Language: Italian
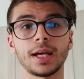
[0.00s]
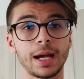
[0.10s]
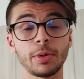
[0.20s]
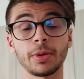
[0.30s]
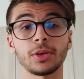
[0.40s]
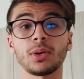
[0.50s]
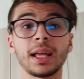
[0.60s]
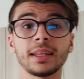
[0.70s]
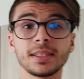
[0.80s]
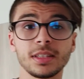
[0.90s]
abbiamo pagato
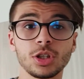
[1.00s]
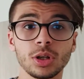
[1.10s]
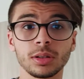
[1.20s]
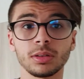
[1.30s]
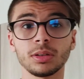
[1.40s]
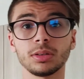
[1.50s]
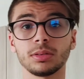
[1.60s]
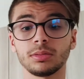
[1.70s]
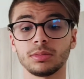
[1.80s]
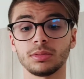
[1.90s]
Nandez 18
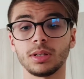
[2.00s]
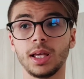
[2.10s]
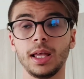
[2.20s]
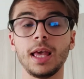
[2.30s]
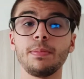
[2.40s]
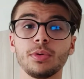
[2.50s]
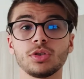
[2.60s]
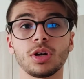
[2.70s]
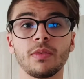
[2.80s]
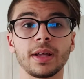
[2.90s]
e poi
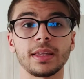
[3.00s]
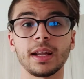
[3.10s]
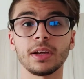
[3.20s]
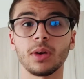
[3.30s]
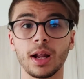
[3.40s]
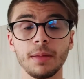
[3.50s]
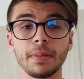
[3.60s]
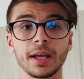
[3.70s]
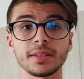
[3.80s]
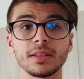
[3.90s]
sono arrivati Nangolan in
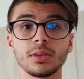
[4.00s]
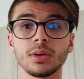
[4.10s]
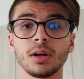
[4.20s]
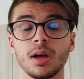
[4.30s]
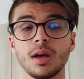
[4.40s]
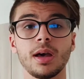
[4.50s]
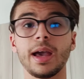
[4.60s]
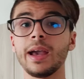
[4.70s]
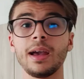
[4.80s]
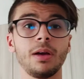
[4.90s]
prestito
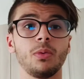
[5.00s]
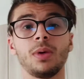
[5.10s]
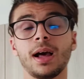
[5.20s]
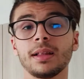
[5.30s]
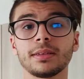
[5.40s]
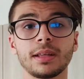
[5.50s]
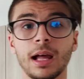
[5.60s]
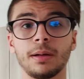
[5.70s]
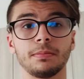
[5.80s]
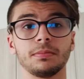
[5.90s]
e
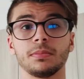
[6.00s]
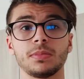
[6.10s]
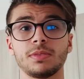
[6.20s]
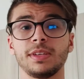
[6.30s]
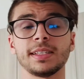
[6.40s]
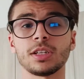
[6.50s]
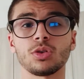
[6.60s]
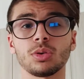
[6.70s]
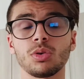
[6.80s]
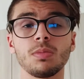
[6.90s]
un'altra sfilza di
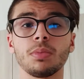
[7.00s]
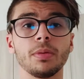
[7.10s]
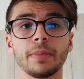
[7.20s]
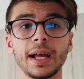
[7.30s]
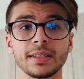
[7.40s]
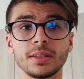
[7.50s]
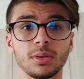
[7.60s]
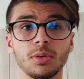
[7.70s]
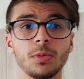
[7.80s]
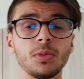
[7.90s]
giocatori un po' in prestito,
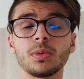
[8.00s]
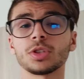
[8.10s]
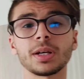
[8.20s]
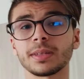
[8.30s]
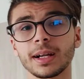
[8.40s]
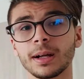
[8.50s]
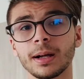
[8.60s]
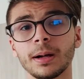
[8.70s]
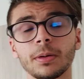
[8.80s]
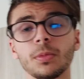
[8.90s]
comunque, cioè
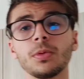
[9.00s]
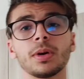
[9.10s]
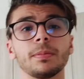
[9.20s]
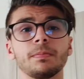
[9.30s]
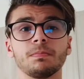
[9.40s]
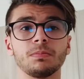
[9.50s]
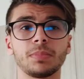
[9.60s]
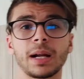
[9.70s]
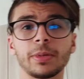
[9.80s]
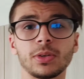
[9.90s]
tra comunque
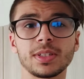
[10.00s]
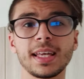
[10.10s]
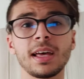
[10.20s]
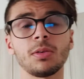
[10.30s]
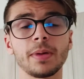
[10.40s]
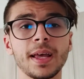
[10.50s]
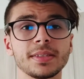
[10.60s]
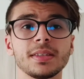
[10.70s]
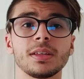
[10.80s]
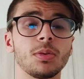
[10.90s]
parametro zero,
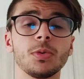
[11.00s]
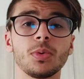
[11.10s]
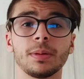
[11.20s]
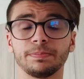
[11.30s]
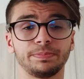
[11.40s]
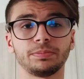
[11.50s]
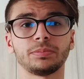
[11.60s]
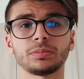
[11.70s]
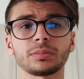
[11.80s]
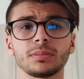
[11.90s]
prestiti, comunque
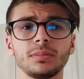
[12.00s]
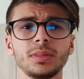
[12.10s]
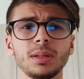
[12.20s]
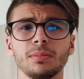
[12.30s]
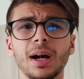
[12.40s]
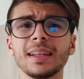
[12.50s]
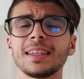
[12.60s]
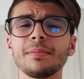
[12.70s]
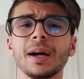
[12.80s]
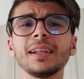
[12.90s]

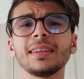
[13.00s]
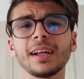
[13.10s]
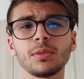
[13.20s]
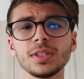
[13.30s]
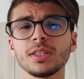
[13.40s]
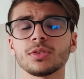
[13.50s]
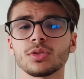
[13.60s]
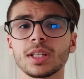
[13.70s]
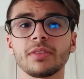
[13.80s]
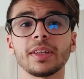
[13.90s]
altri, altri acquisti non sono
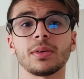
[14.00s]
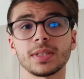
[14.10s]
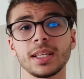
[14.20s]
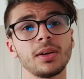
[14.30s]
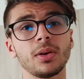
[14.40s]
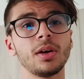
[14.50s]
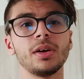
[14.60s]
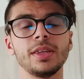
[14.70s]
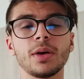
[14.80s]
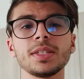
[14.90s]
stati fatti quest'anno,
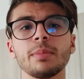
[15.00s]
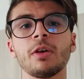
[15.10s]
di acquisti